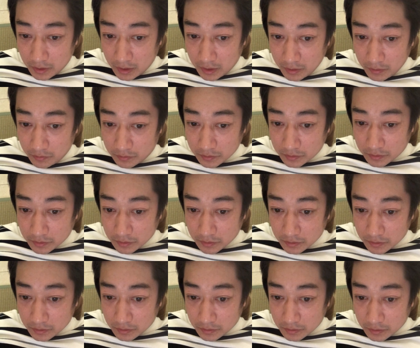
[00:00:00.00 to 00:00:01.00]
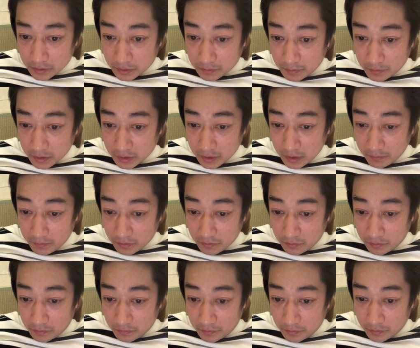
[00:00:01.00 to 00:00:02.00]
アイコス巻き
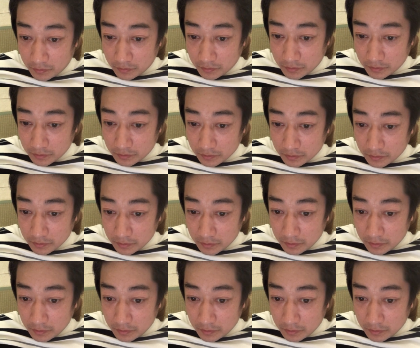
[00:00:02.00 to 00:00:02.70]
タバコをール